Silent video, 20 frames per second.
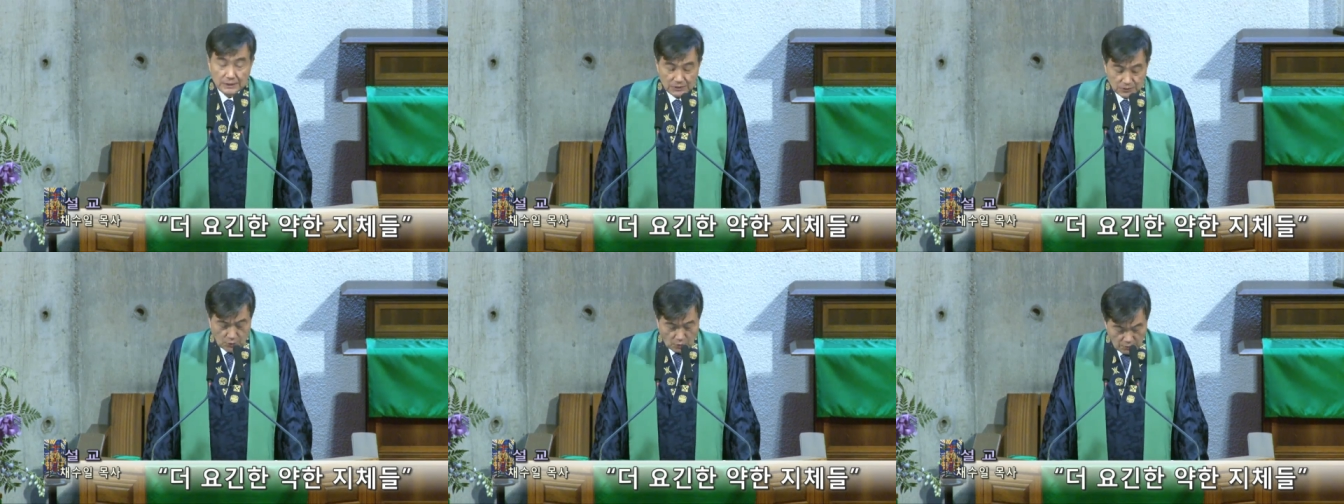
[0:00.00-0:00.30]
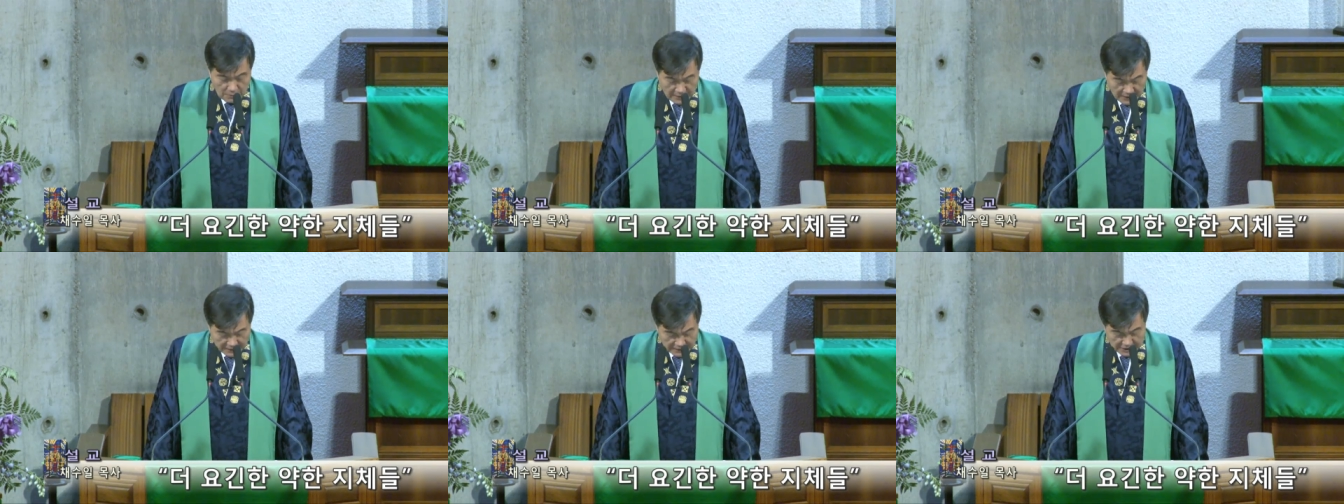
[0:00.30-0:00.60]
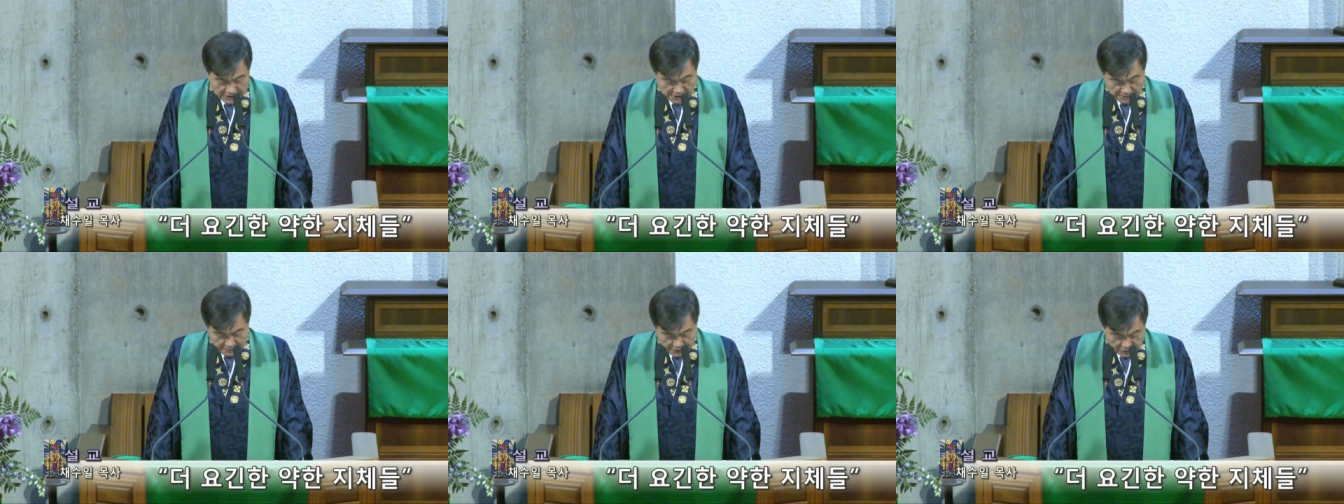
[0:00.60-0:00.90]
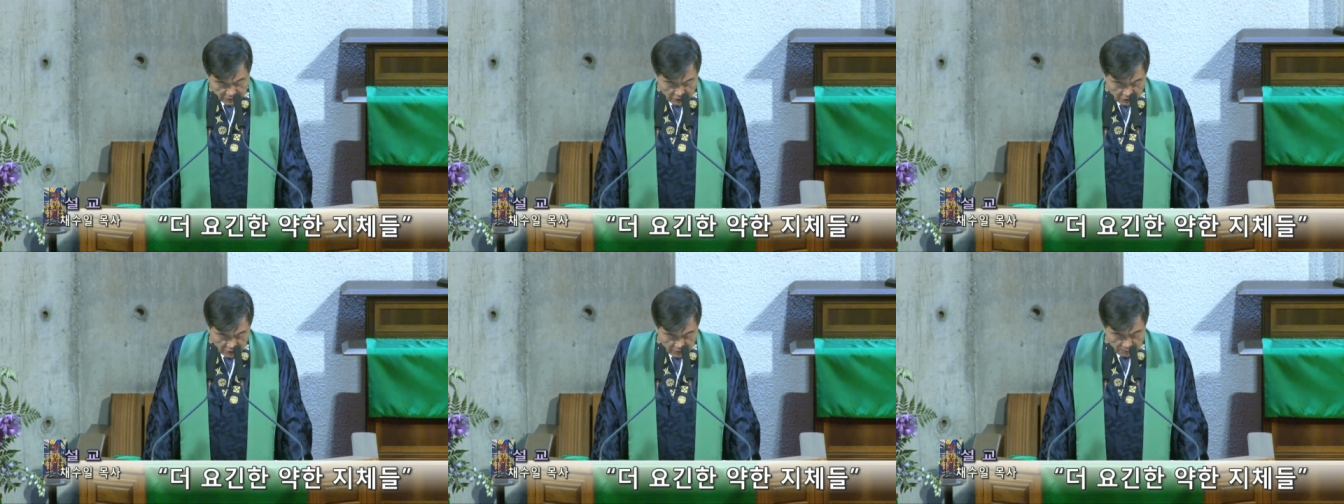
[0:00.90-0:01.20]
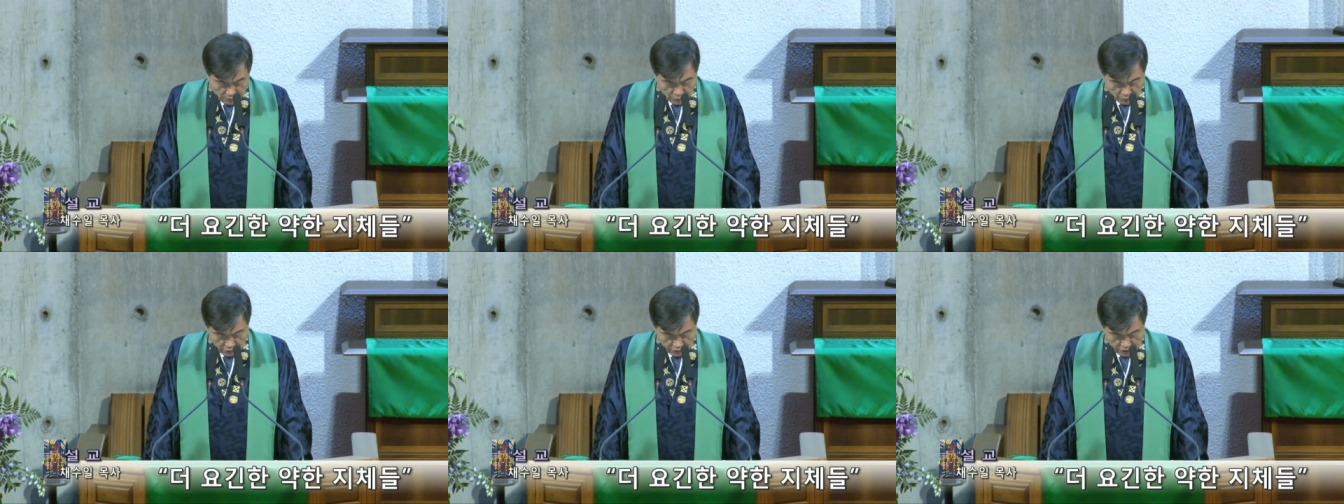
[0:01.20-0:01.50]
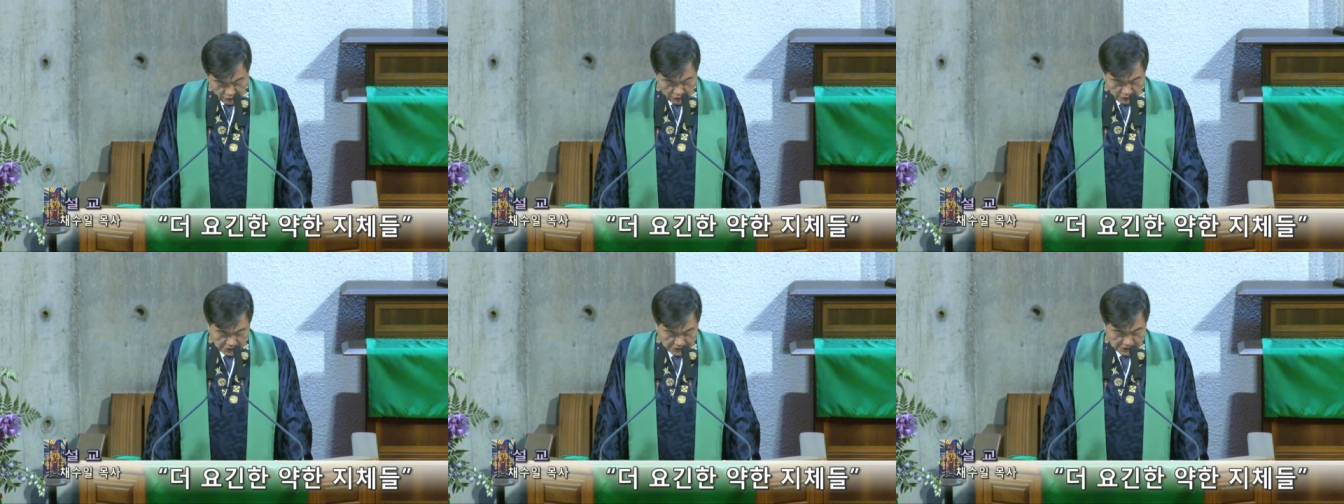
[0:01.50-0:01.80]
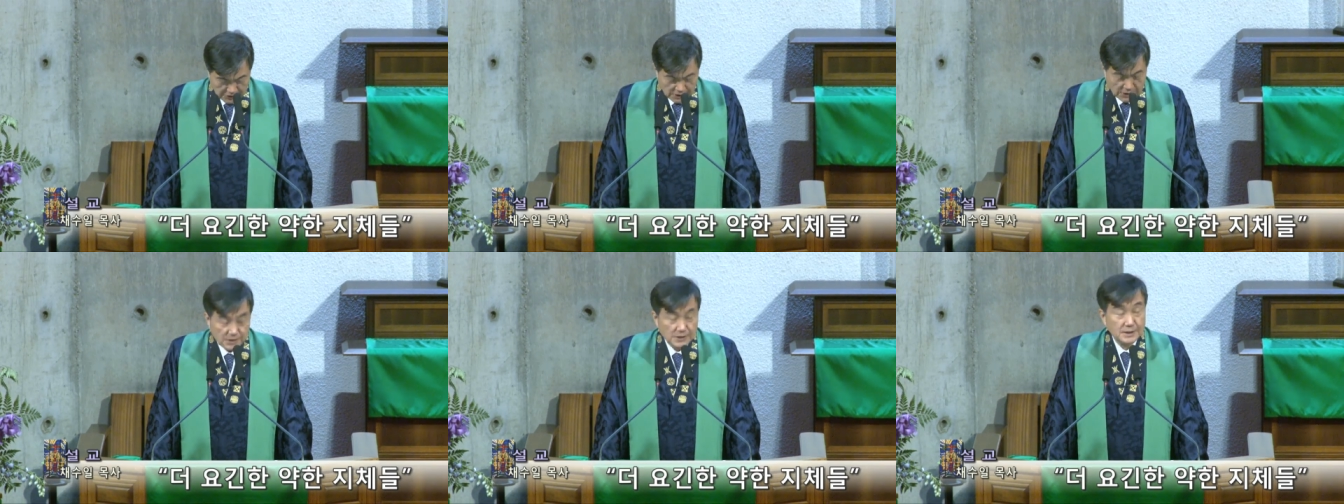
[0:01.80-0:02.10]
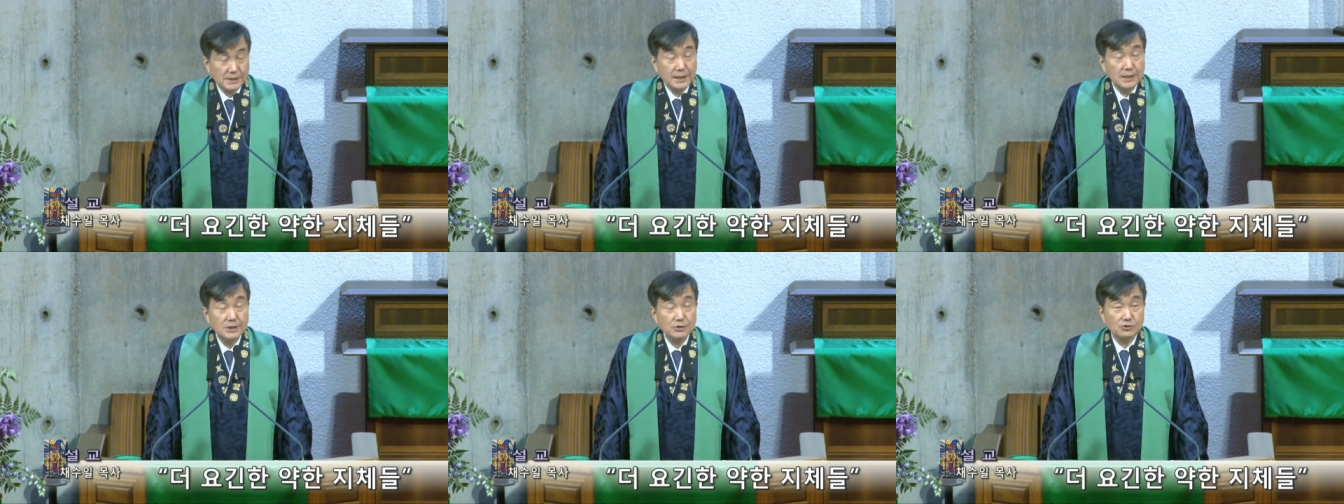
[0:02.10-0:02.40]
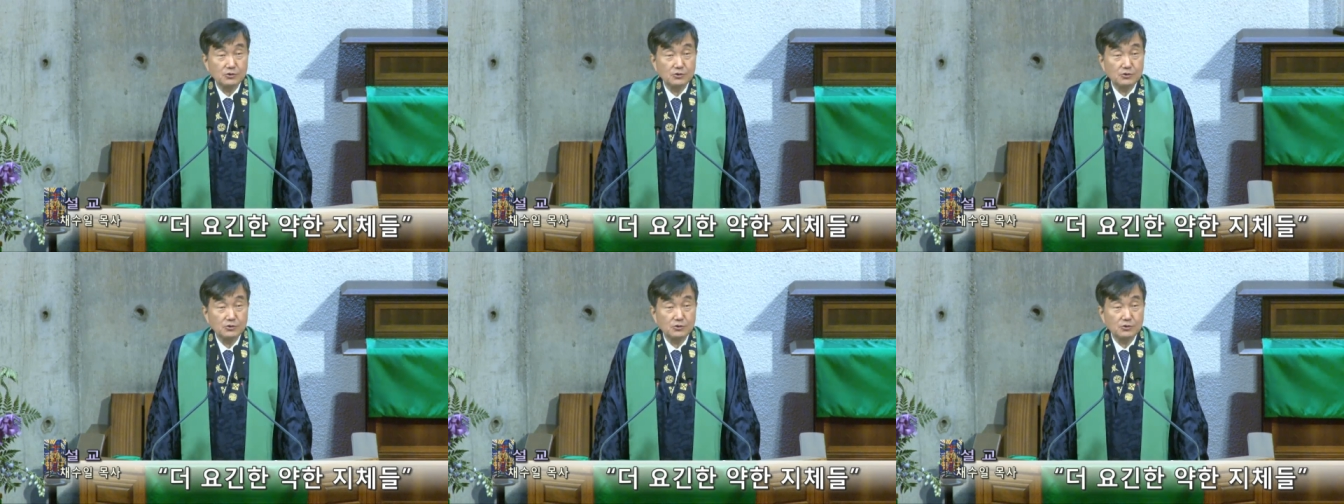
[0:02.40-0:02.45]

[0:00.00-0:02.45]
돈만 있으면 거의 모든 것을 살